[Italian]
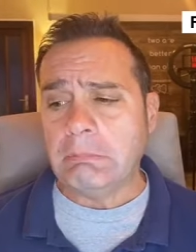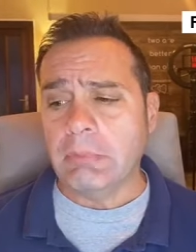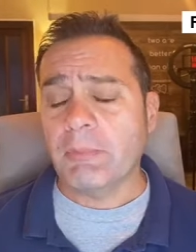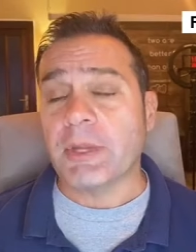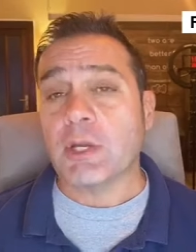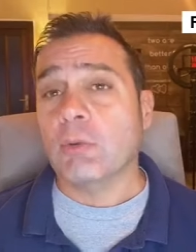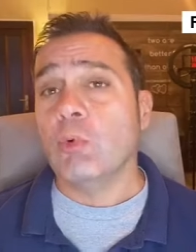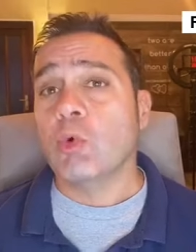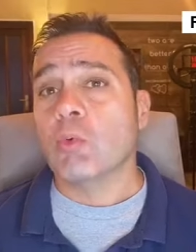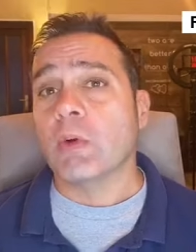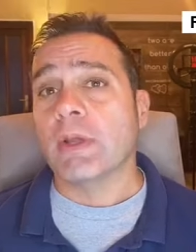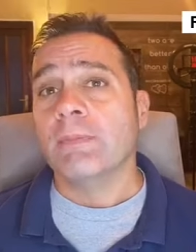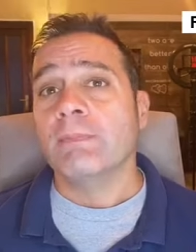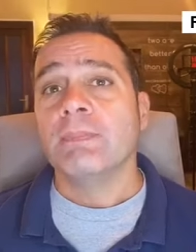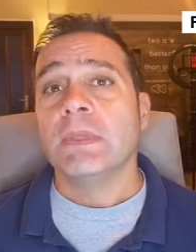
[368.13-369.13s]
Vabbè,
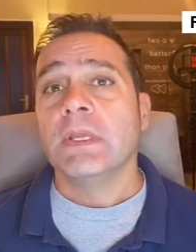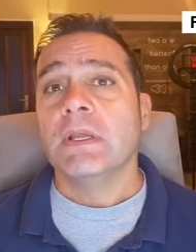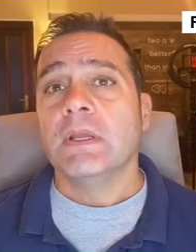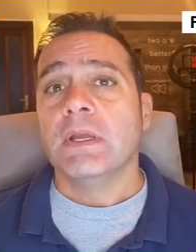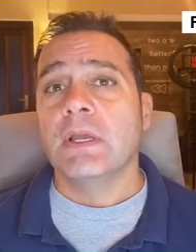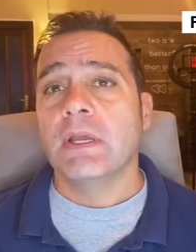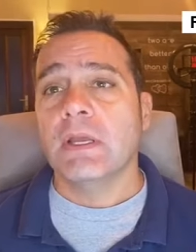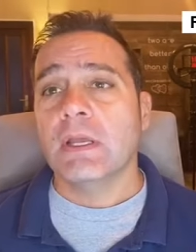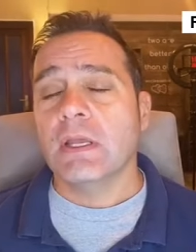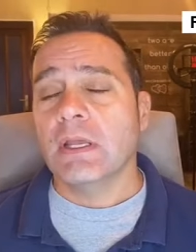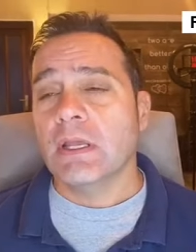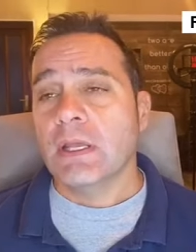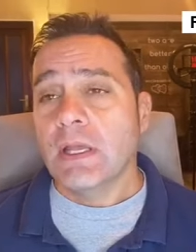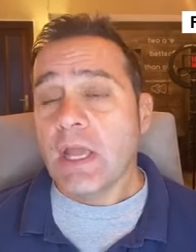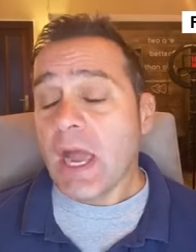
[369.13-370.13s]
comunque.
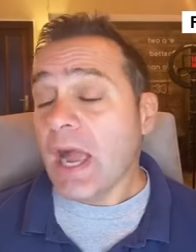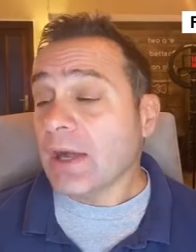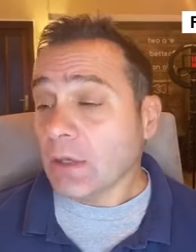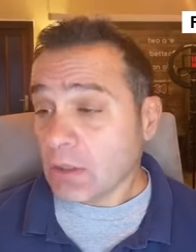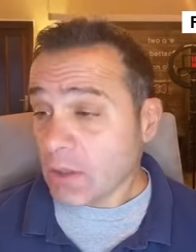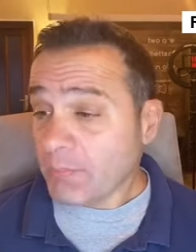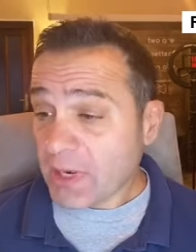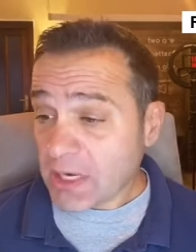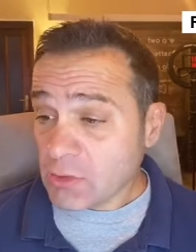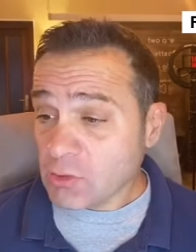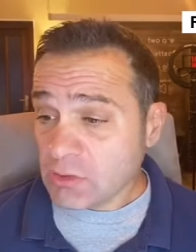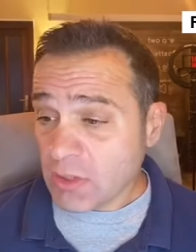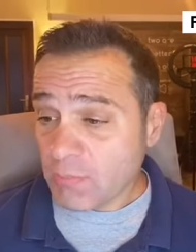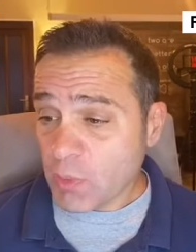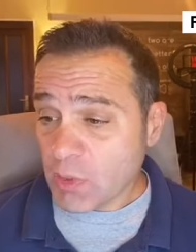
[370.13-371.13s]
Eh, ah, parlando
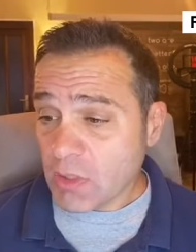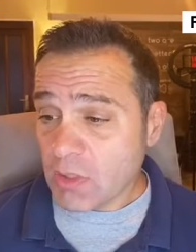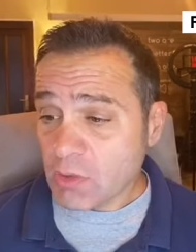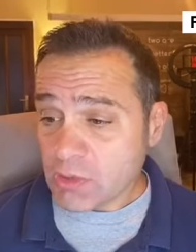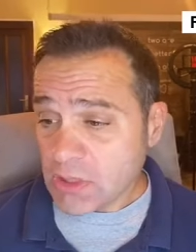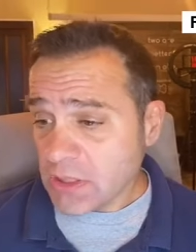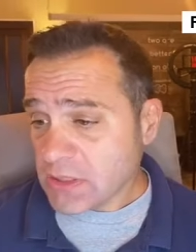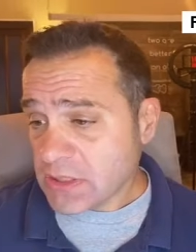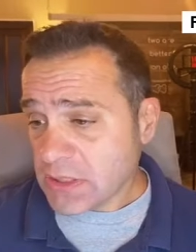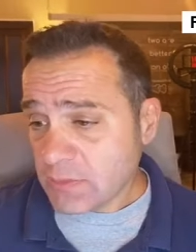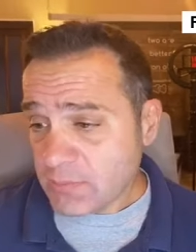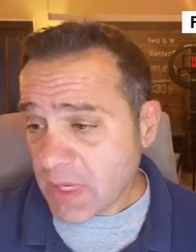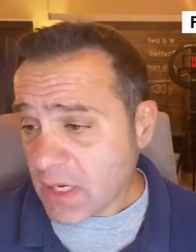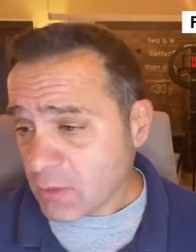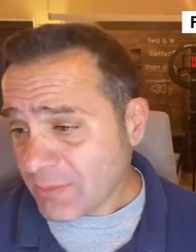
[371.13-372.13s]
del Tempio di Dio, sì, sì,
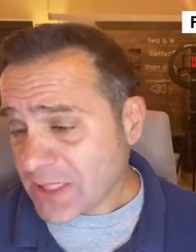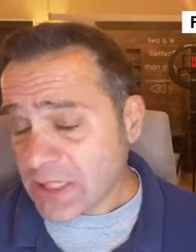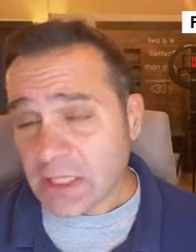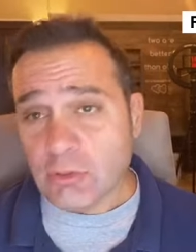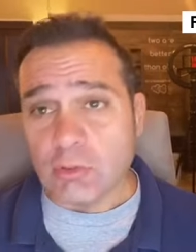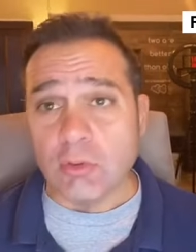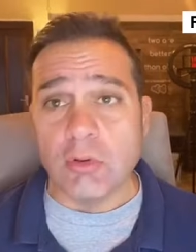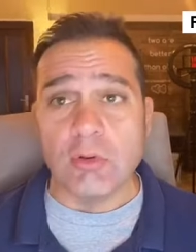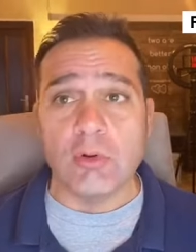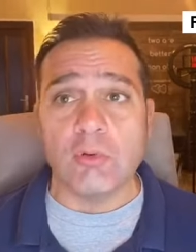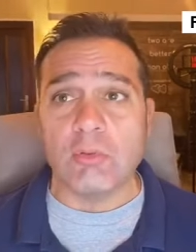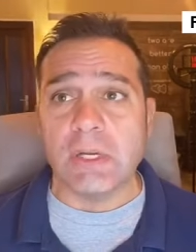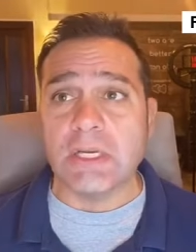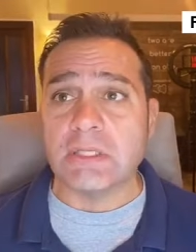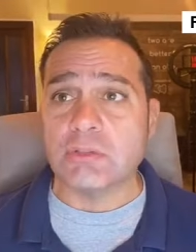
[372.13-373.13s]
mi hanno mandato
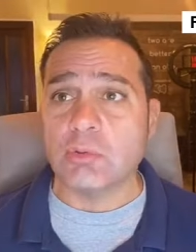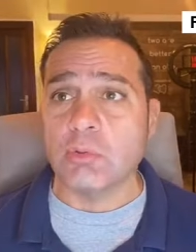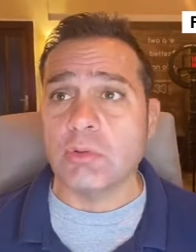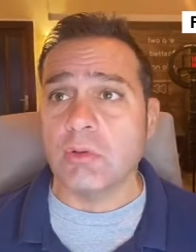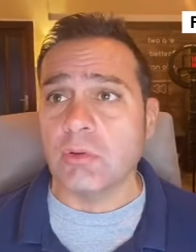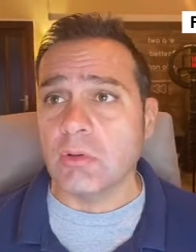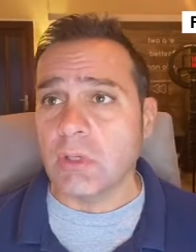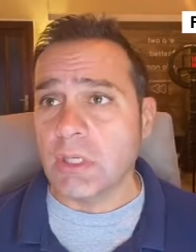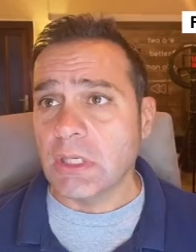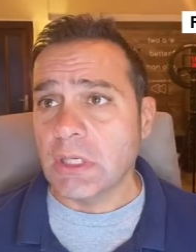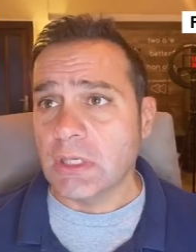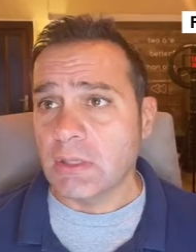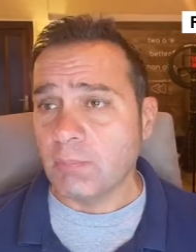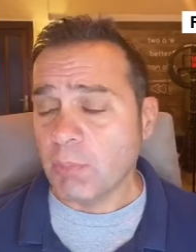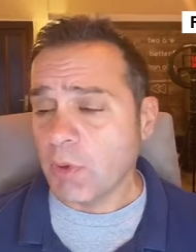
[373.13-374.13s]
qualche studio
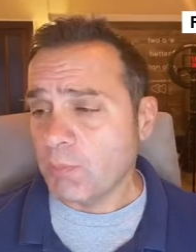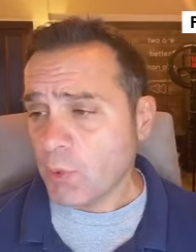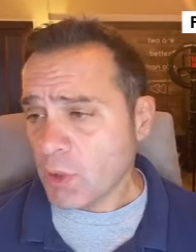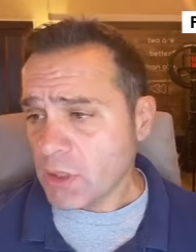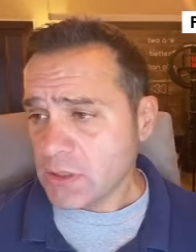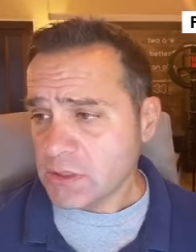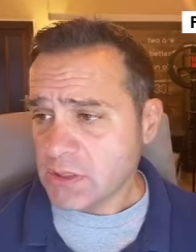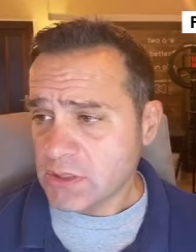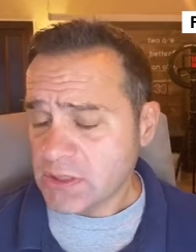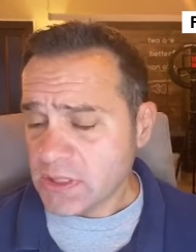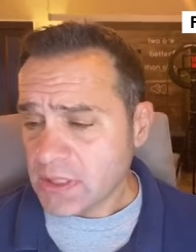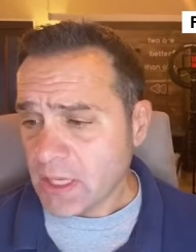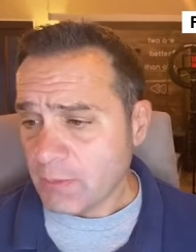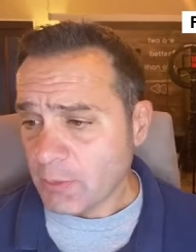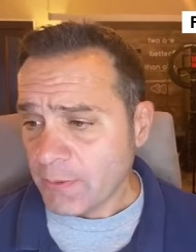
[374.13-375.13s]
e poi, poi ci
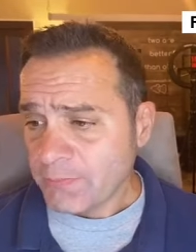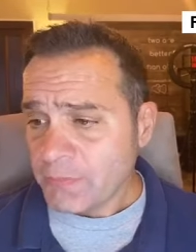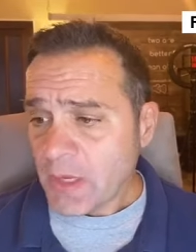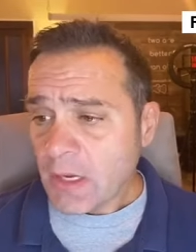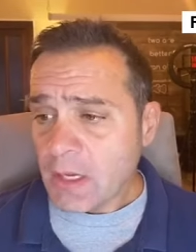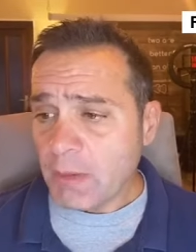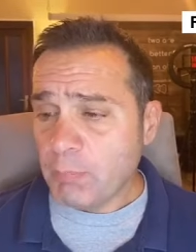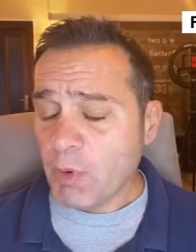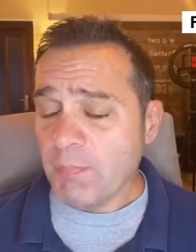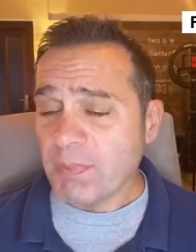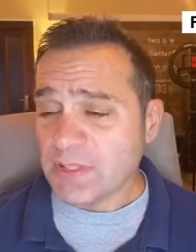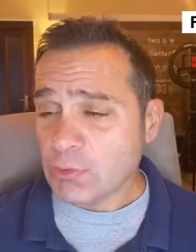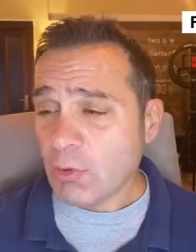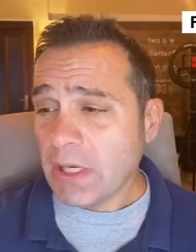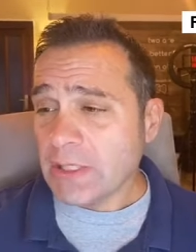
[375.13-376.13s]
sentiamo. E poi
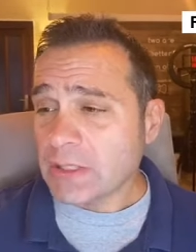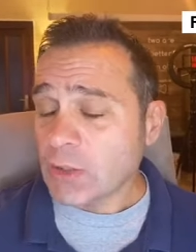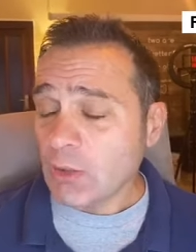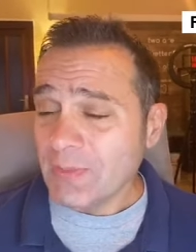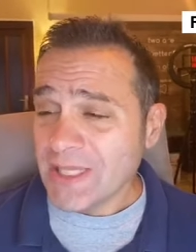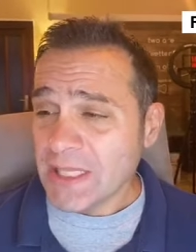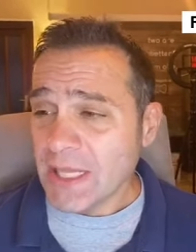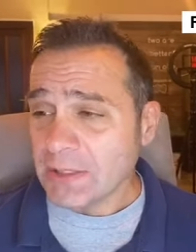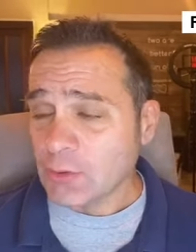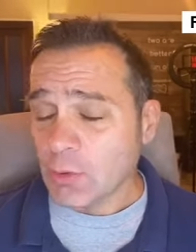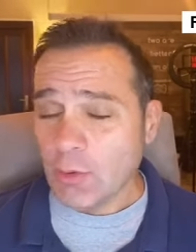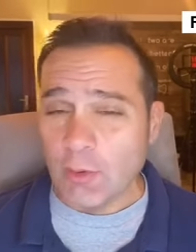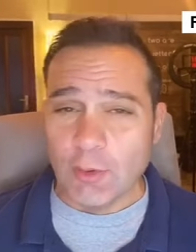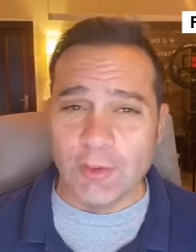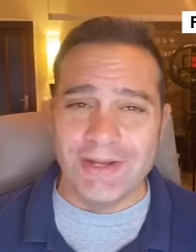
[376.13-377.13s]
Pasquale ti ho
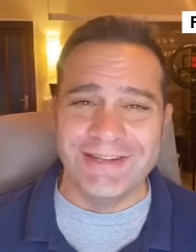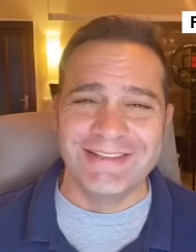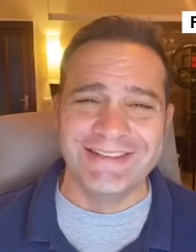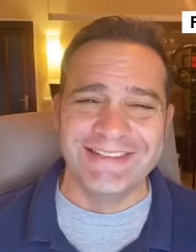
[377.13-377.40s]
mandato...